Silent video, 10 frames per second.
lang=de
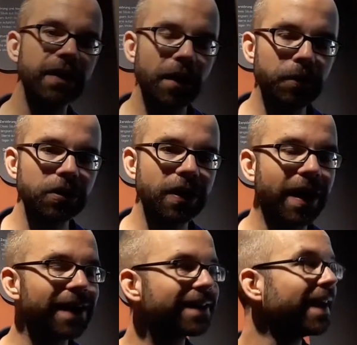
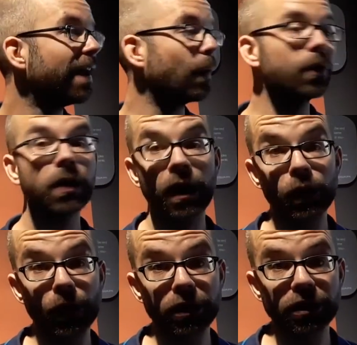abgestrahlt und ein
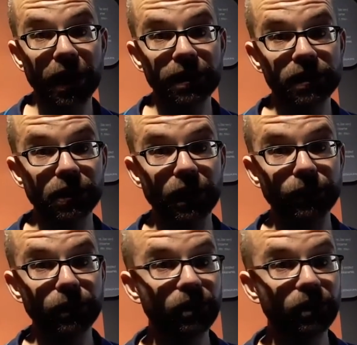neuer Stern ist geschaffen.